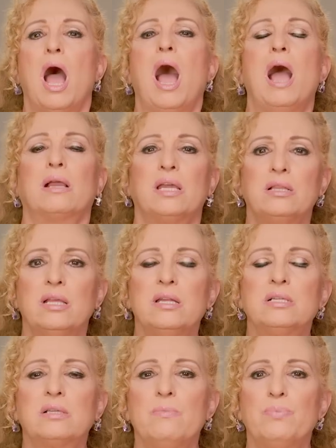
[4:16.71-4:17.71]
Aquí
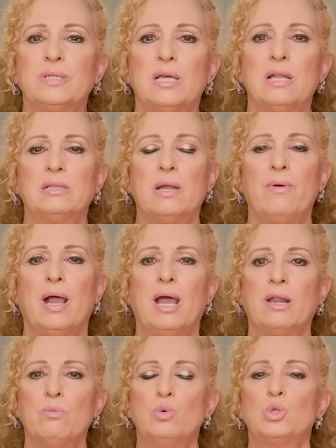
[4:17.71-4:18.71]
tienes que empezar a
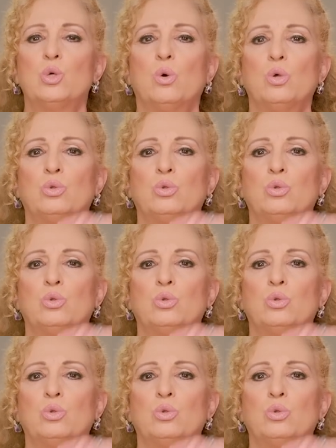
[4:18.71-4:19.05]
trabajar mucho